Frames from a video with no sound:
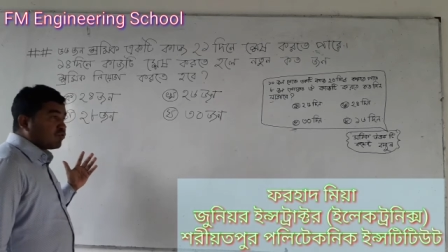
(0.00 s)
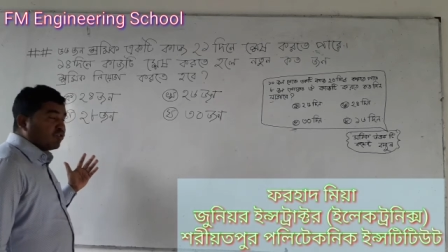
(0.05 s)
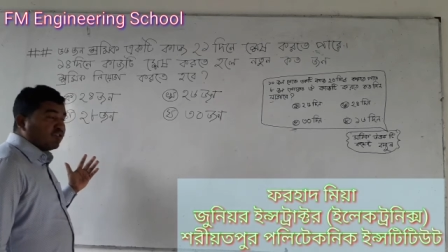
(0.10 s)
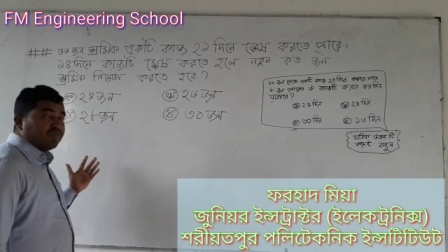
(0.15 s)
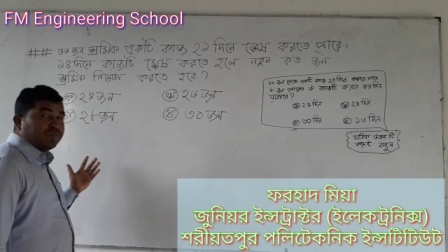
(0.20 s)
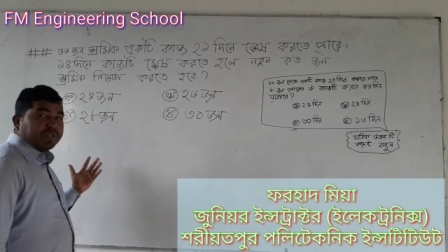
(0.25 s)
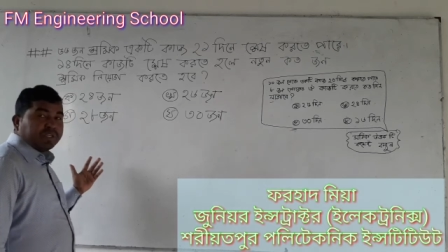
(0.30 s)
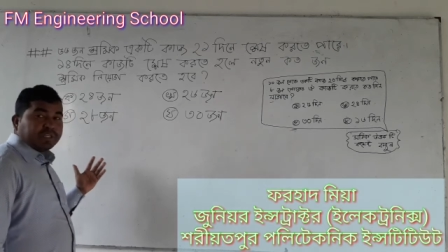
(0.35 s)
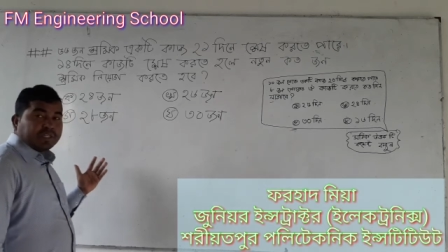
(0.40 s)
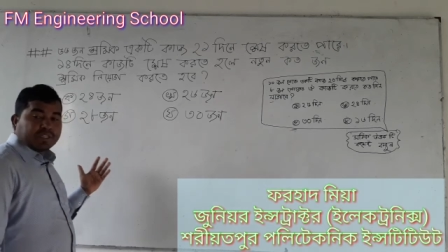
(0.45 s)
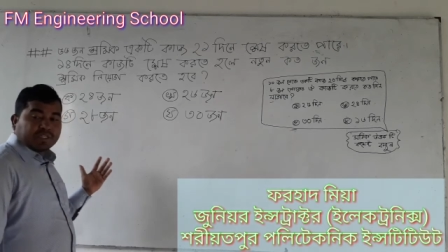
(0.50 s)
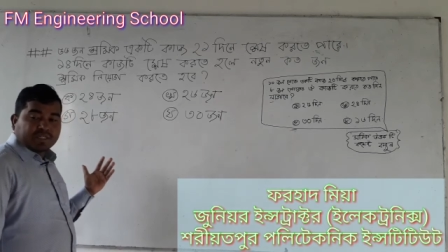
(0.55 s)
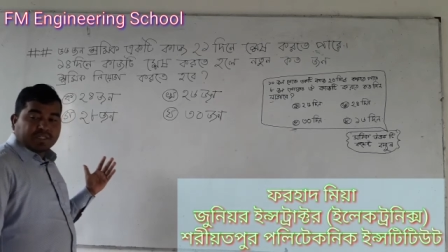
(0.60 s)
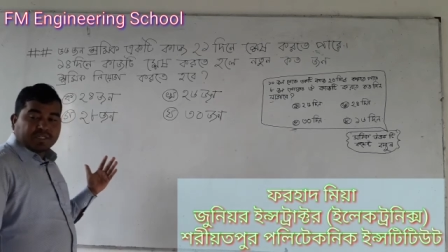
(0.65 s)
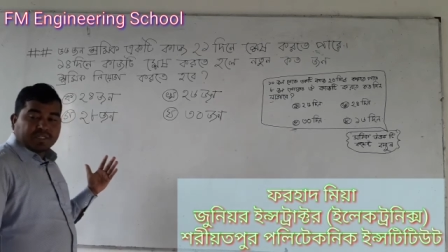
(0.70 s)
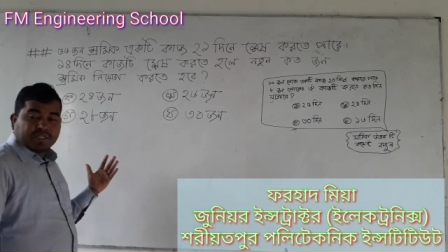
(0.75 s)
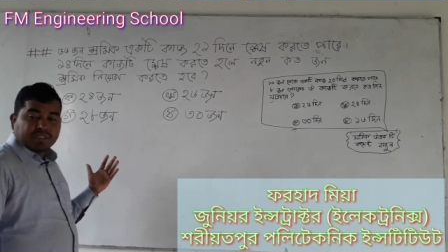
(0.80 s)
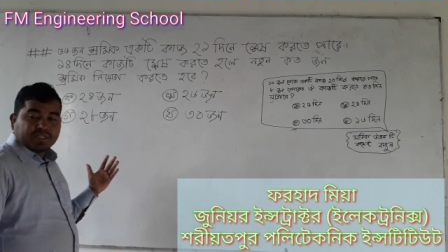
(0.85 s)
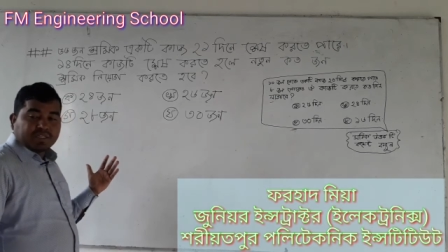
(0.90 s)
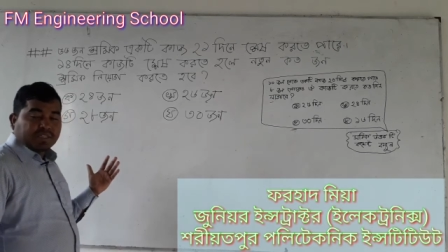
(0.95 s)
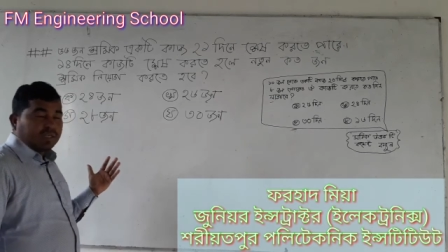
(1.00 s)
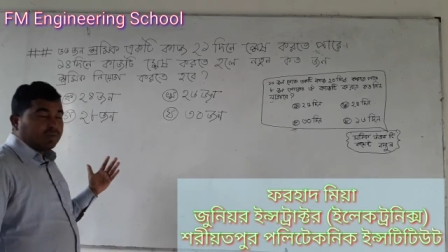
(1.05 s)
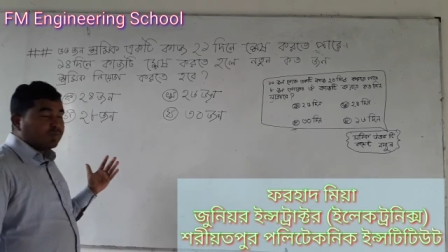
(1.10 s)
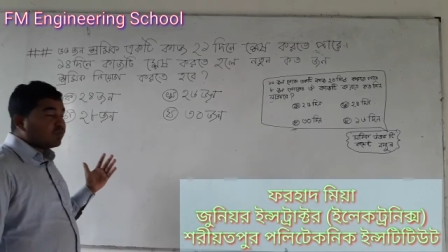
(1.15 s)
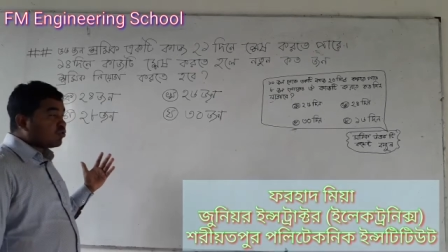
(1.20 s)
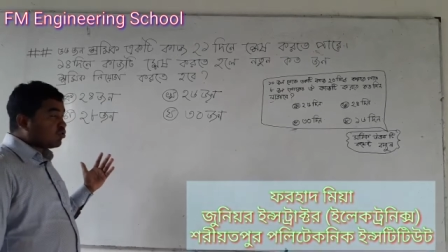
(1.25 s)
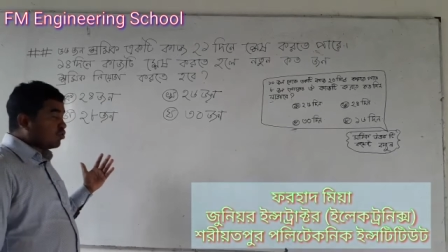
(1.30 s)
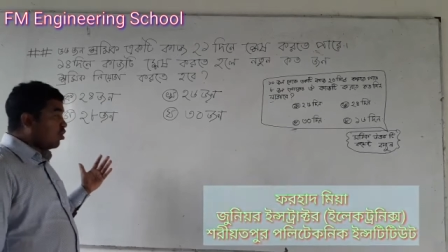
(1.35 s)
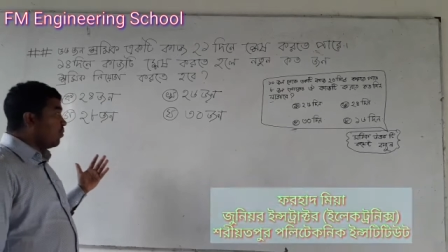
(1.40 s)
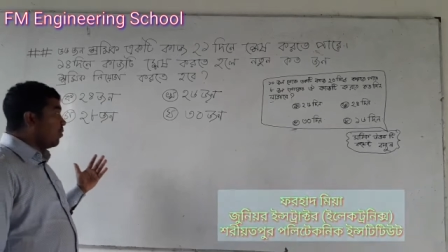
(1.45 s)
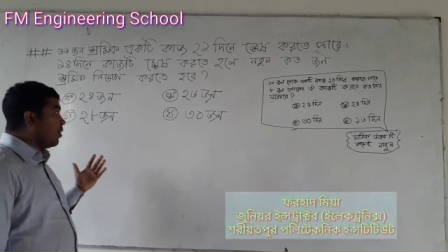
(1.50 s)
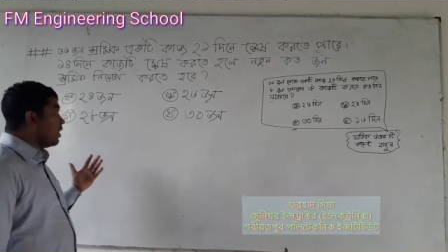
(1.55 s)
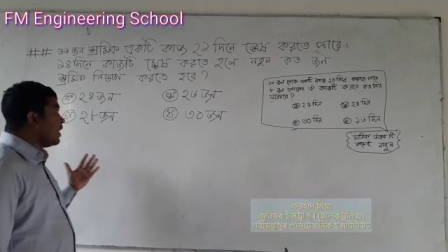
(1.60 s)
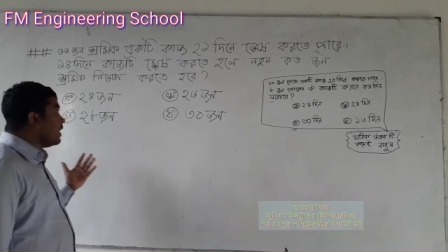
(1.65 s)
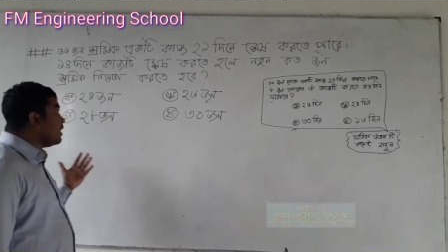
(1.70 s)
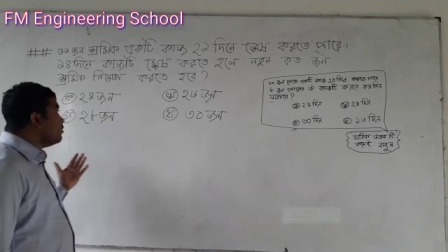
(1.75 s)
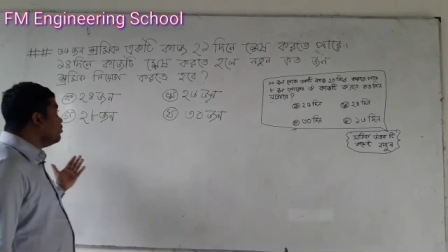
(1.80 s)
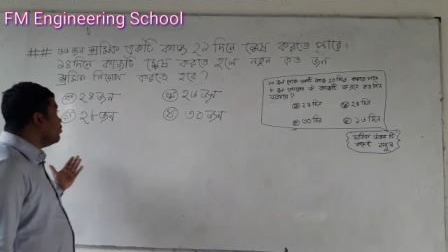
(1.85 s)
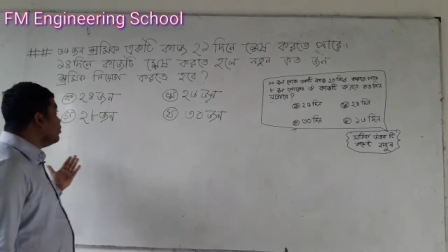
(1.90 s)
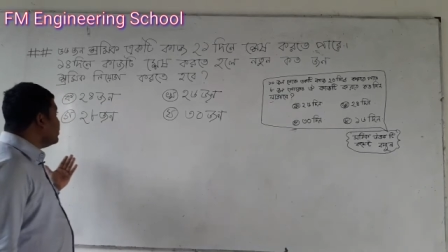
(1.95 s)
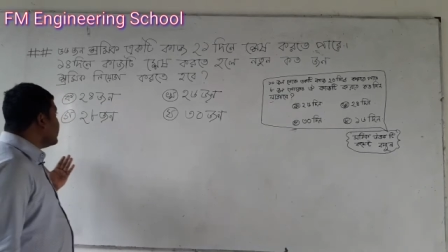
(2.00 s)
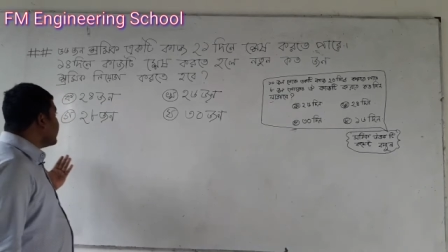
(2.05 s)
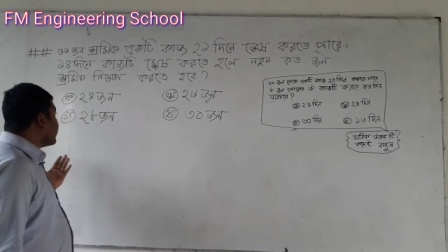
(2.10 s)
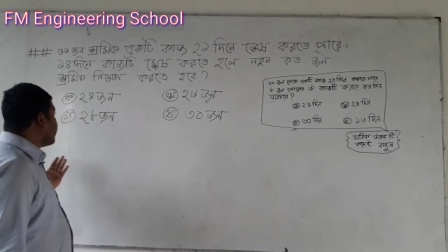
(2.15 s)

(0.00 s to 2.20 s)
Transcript: শ্রমিক এবং সময় এগুলো নিয়ে